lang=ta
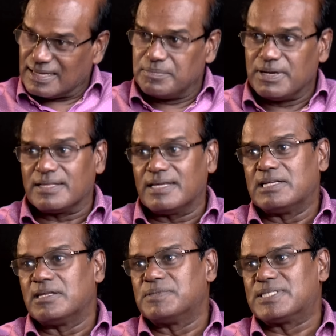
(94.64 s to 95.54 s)
தலைமையா தான் அதை
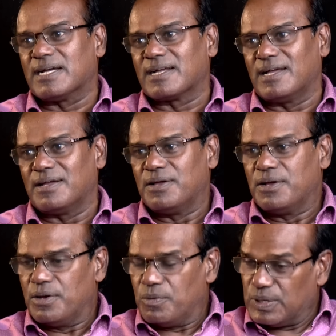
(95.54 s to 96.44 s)
நிரூபிச்சாங்க
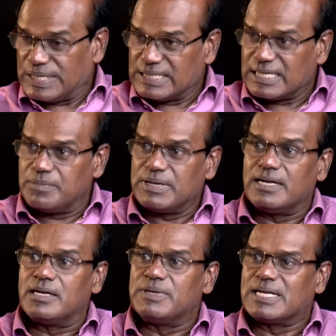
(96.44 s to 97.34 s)
ஒற்றை தலைமையா
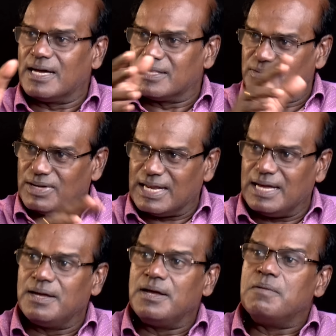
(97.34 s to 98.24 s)
நிரூபிக்காத வர
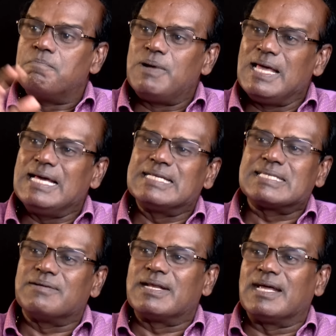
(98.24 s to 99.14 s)
பிளேயர்ஸ்
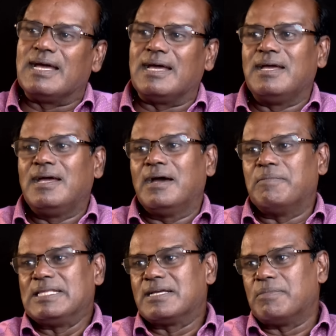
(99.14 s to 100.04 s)
அவரை
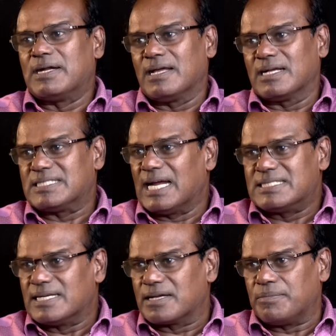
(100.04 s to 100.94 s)
மதிக்க மாட்டாங்க
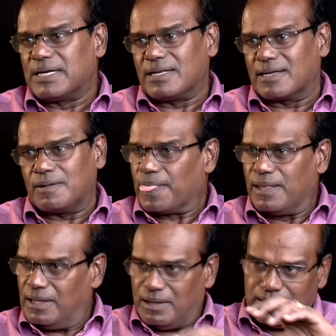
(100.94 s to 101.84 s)
சான்ஸ் எடுக்க மாட்டாங்க
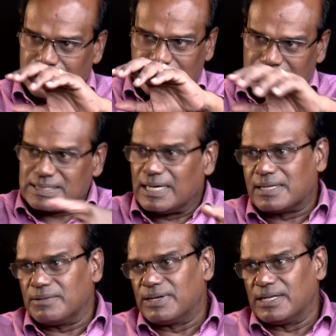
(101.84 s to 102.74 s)
இந்த ரிசல்ட்
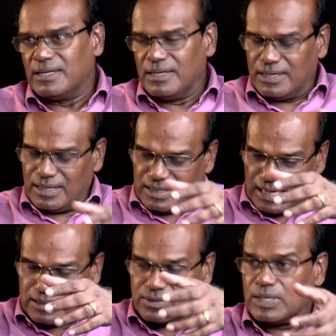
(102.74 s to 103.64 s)
இவர்
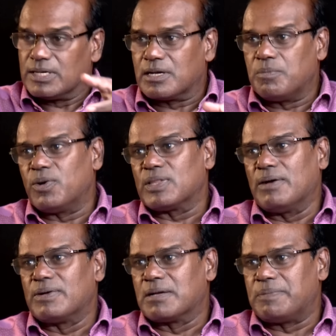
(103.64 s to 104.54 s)
களத்துக்குள்ள நிற்கும் போது தான்
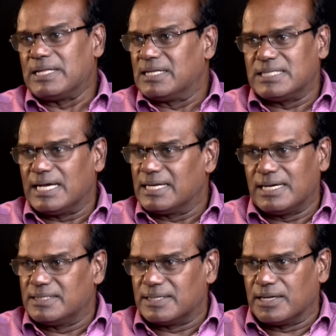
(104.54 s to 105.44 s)
அவருக்கு பதினஞ்சா
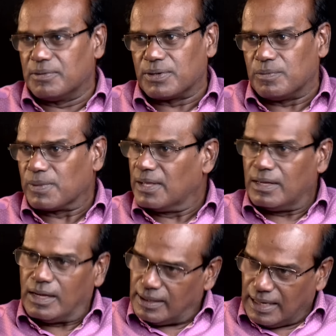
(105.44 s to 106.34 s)
என்னன்னு தெரிய வரும்
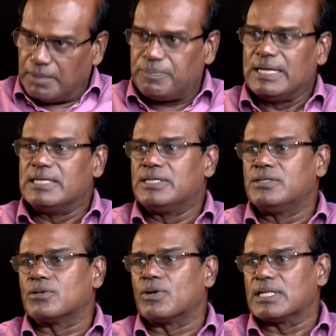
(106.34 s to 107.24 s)
நான் பதினஞ்சுன்னு
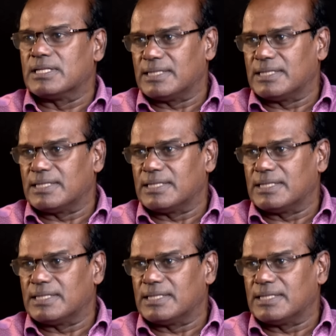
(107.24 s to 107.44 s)
சொல்றதை